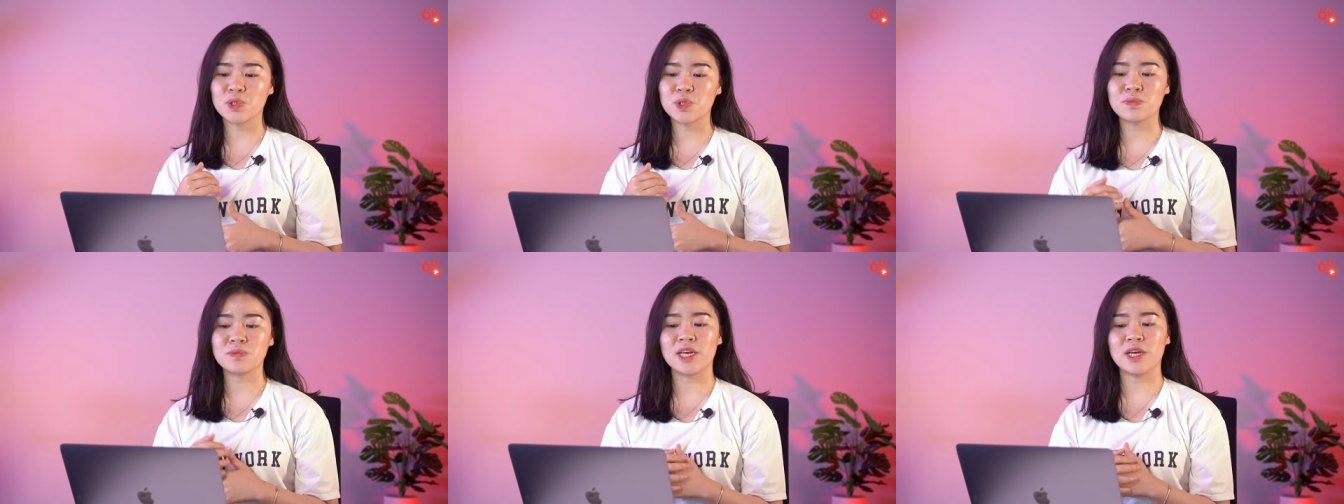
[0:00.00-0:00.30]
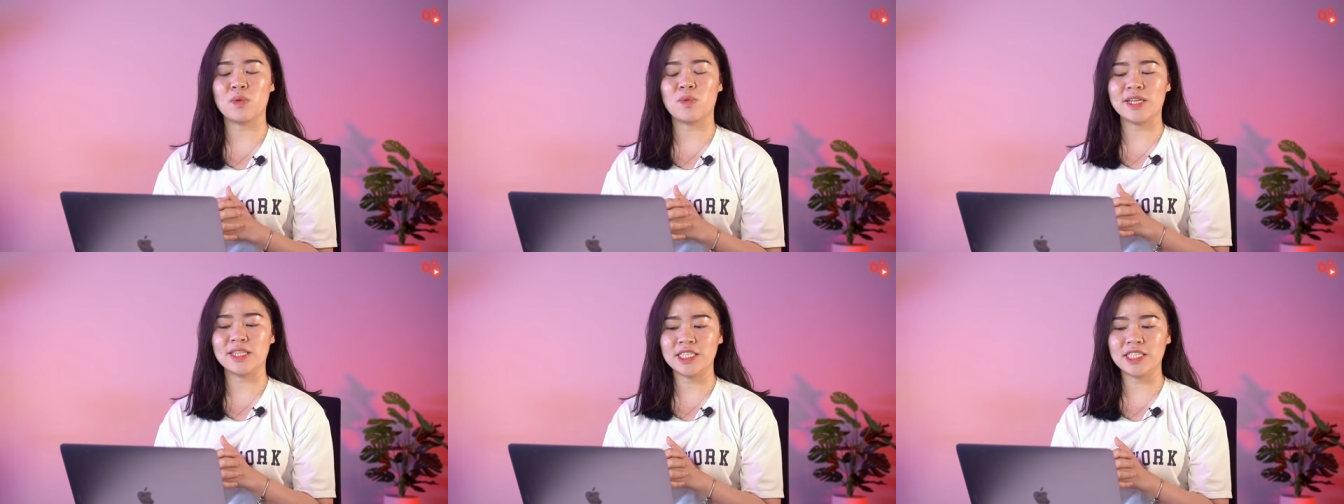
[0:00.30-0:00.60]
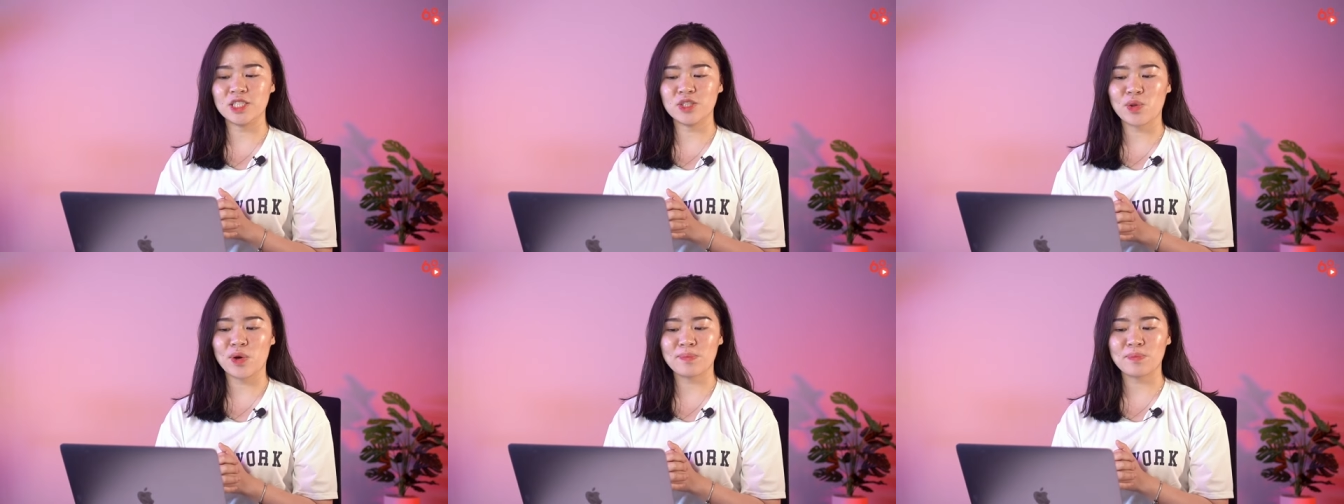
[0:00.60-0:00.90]
dùng để quản
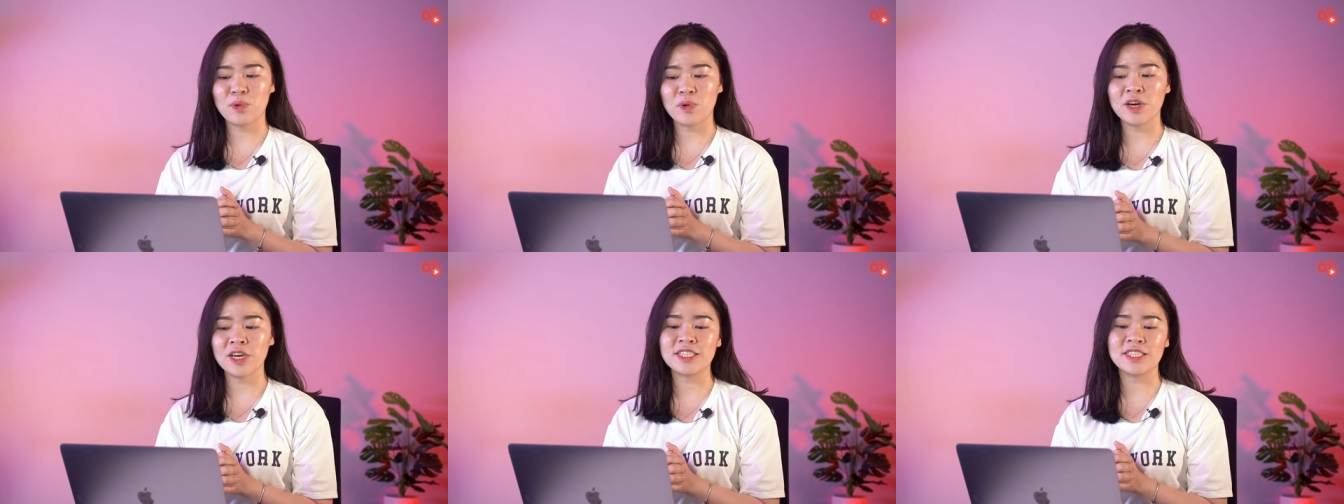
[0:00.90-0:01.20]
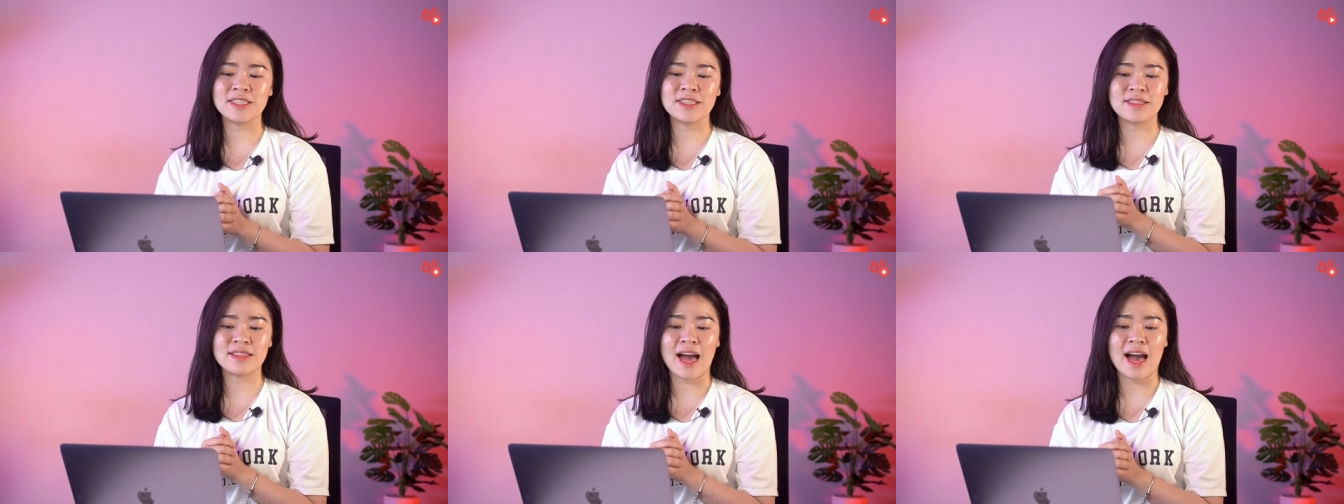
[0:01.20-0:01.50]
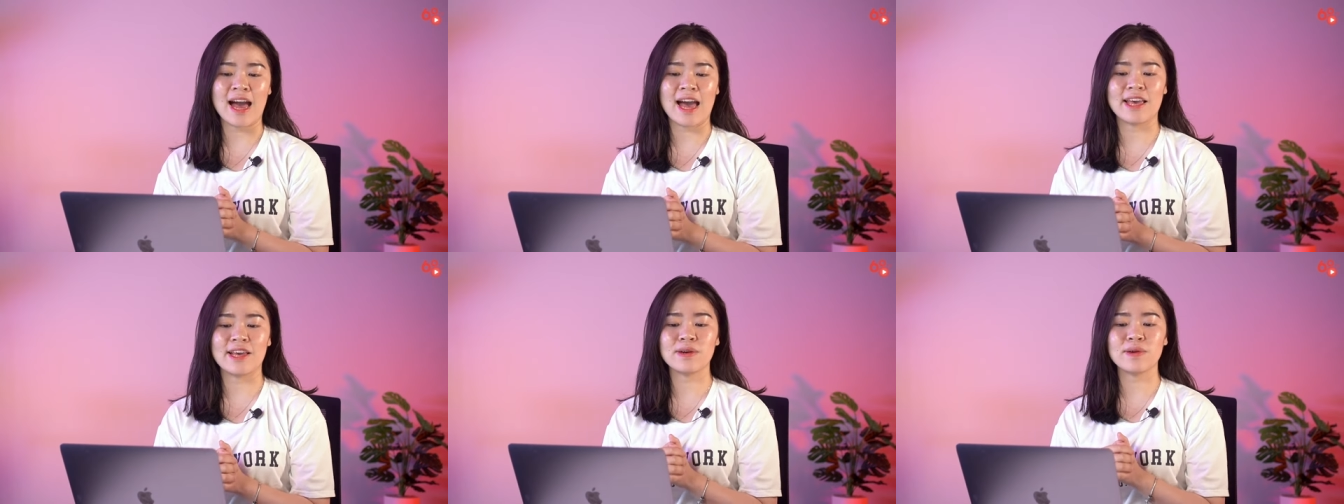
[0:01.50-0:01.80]
trị toàn bộ hệ sinh
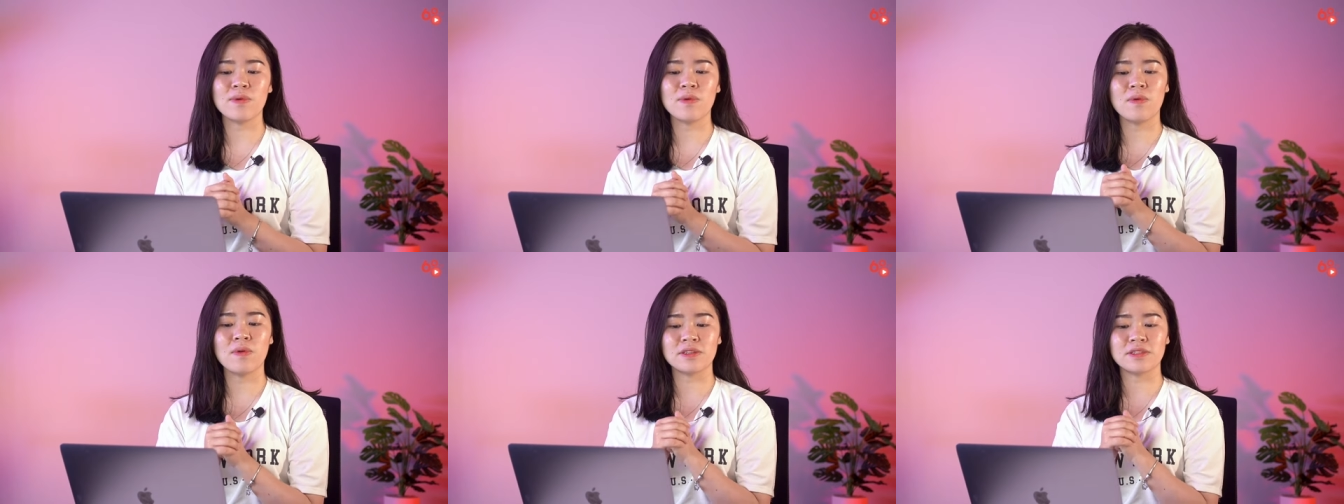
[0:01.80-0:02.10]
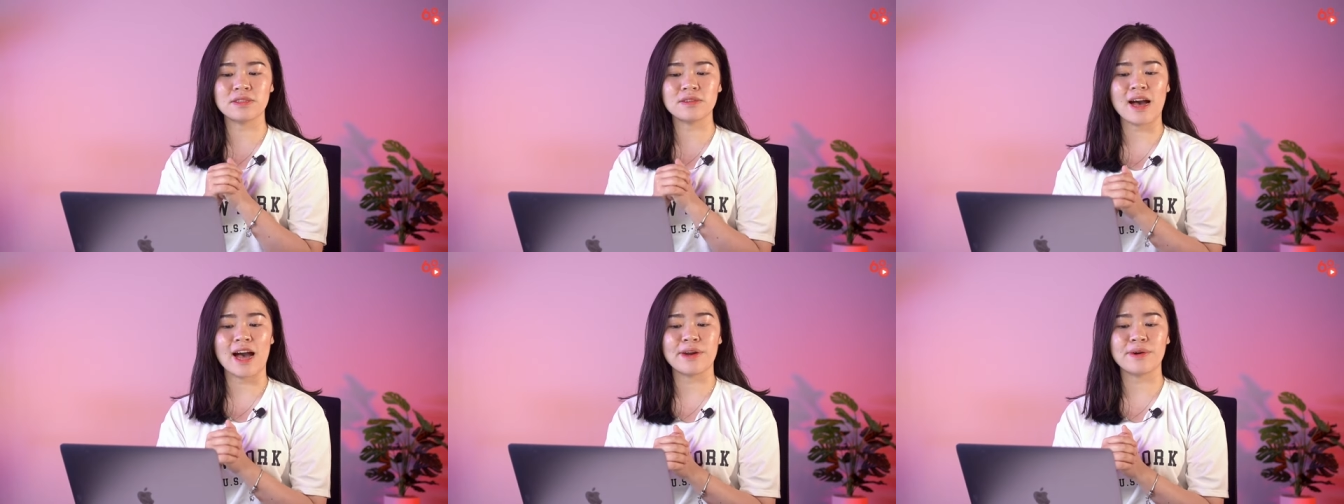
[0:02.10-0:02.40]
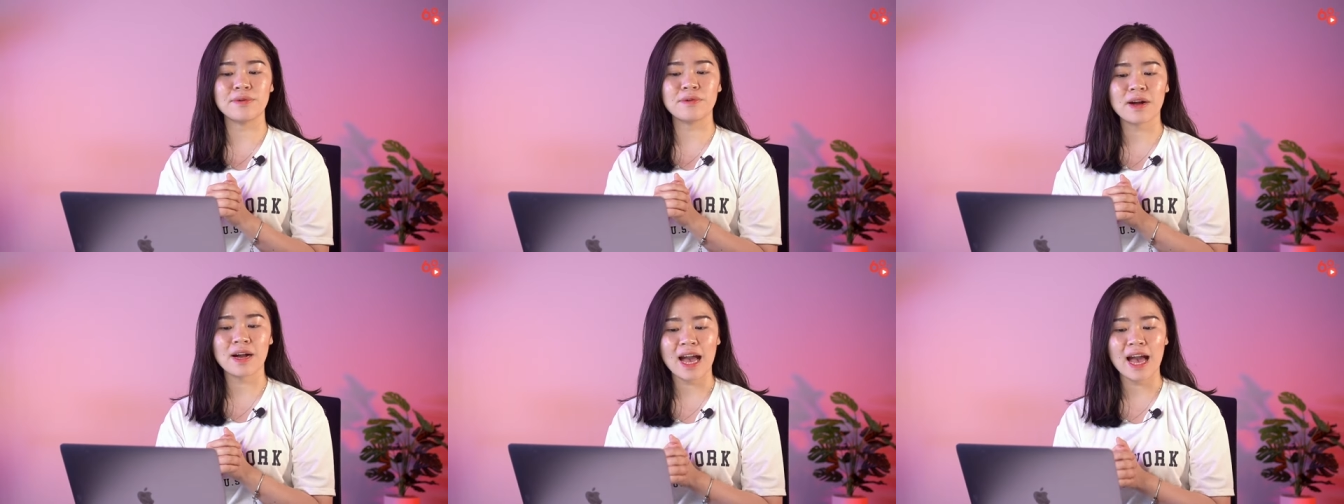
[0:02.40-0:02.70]
thái của dự
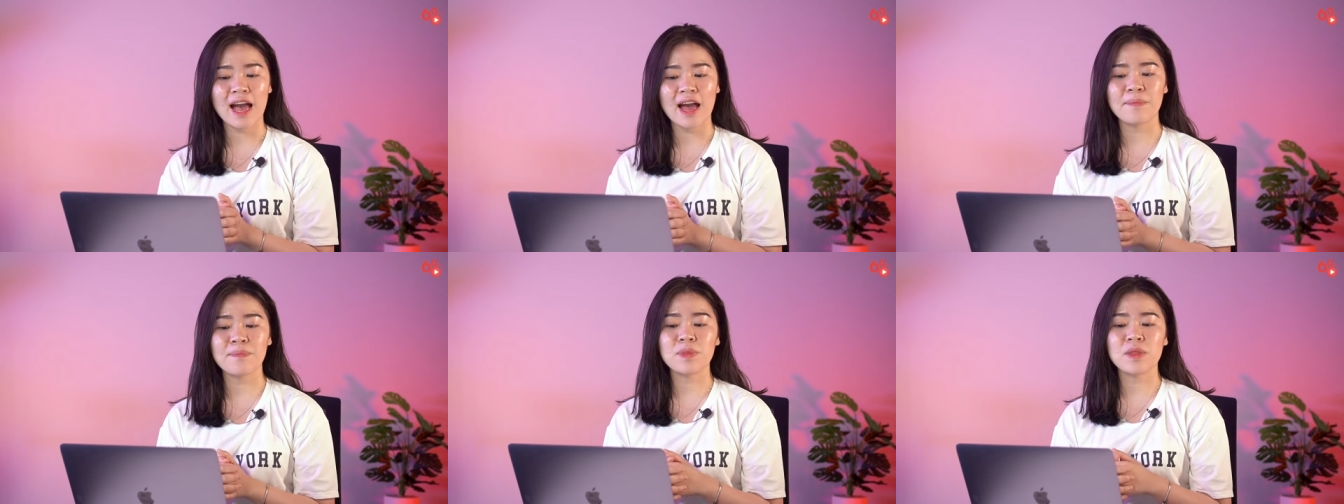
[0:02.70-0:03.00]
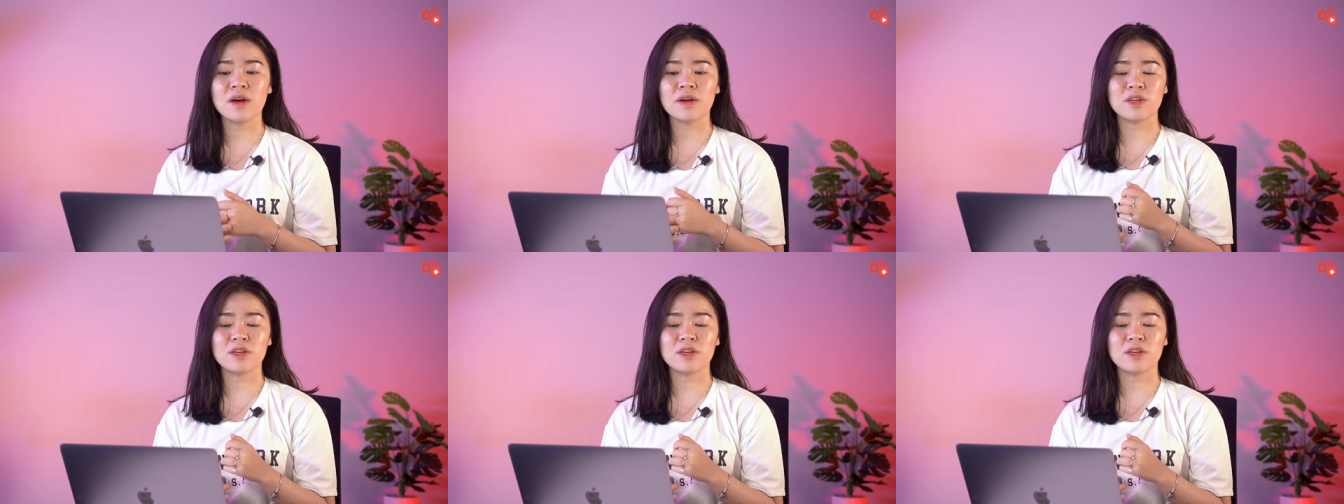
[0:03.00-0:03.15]
án Oka.